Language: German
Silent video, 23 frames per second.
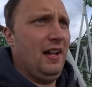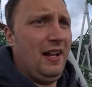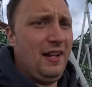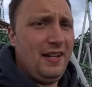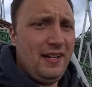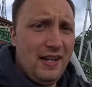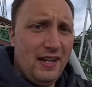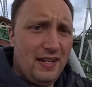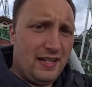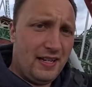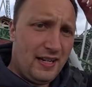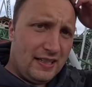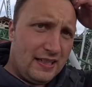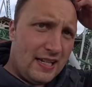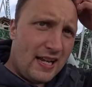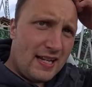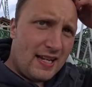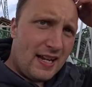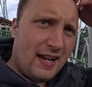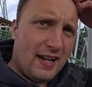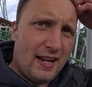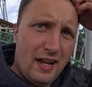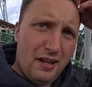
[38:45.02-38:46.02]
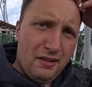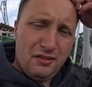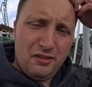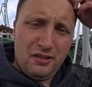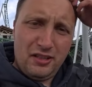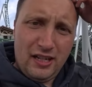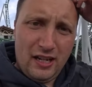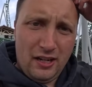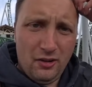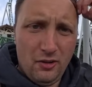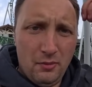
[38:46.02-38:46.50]
Eieieiei, also
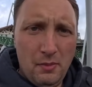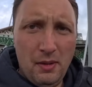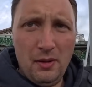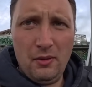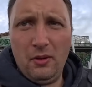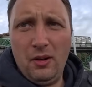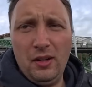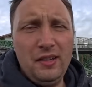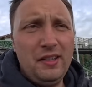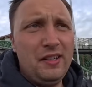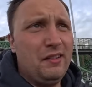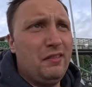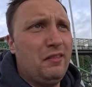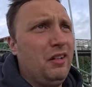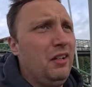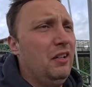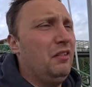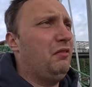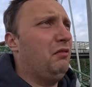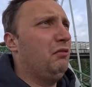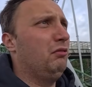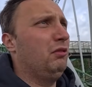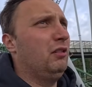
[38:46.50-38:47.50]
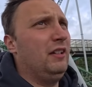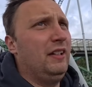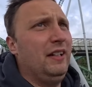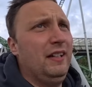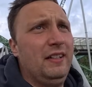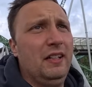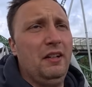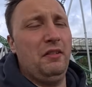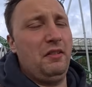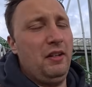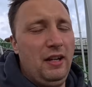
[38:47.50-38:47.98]
die hat nochmal ordentlich die Zahn
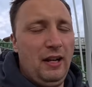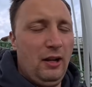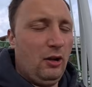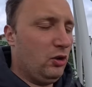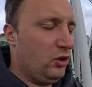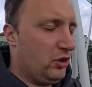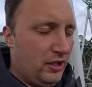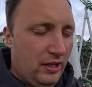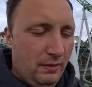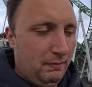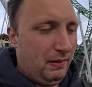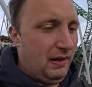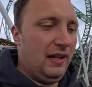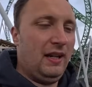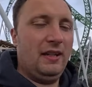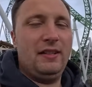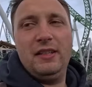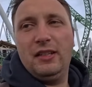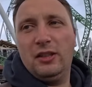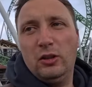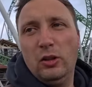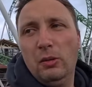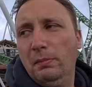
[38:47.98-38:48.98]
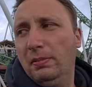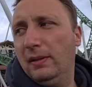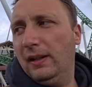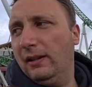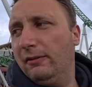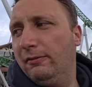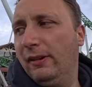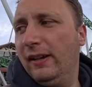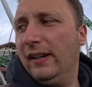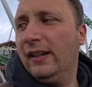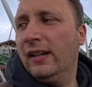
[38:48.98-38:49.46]
zugelegt. Also der Lounge, der ballert dich
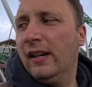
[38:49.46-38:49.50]
komplett weg.